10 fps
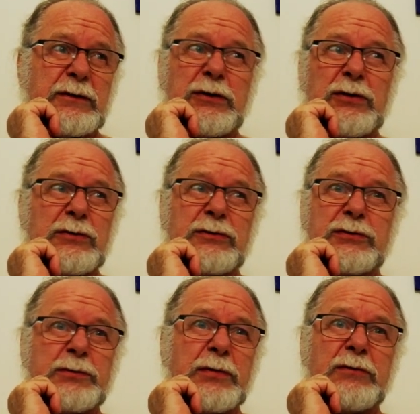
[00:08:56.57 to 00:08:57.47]
i on
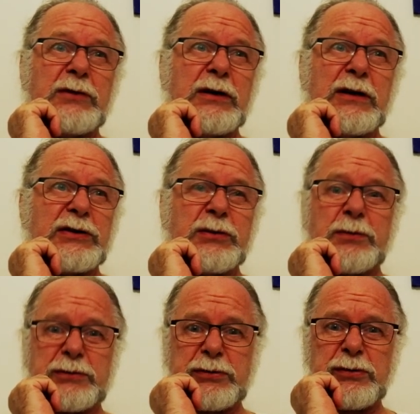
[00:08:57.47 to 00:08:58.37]
zupełnie inaczej
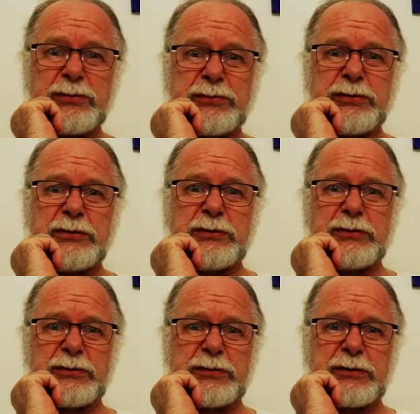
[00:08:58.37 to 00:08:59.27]
podchodzi
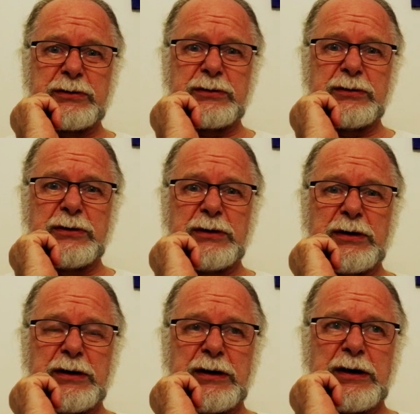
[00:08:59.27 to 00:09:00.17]
do tego.
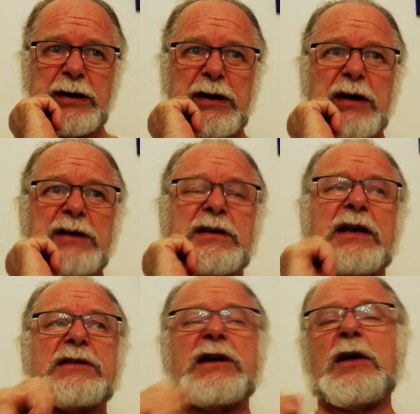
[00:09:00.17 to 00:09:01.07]

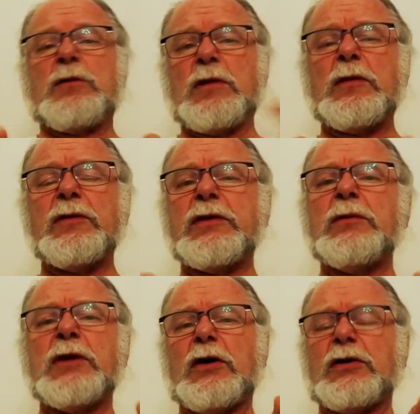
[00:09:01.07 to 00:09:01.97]
Teraz my
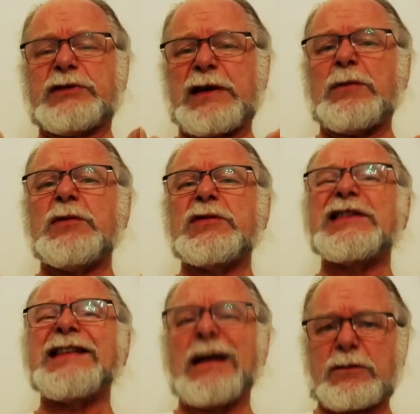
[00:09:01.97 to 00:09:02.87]
mówimy o samym
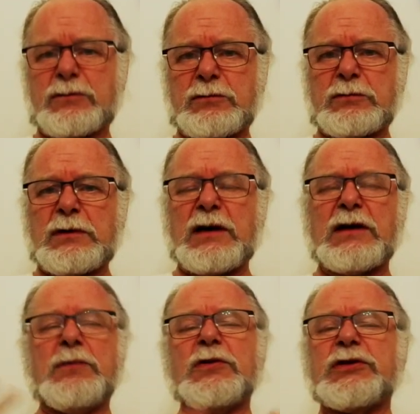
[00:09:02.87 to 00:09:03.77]
znaku,
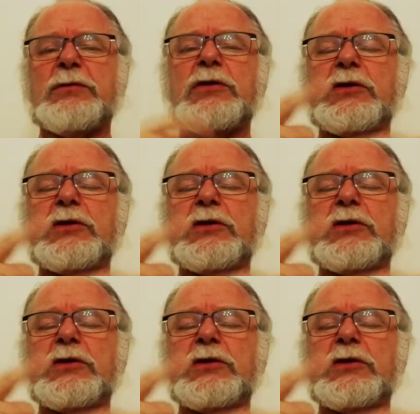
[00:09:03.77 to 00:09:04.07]
ale możemy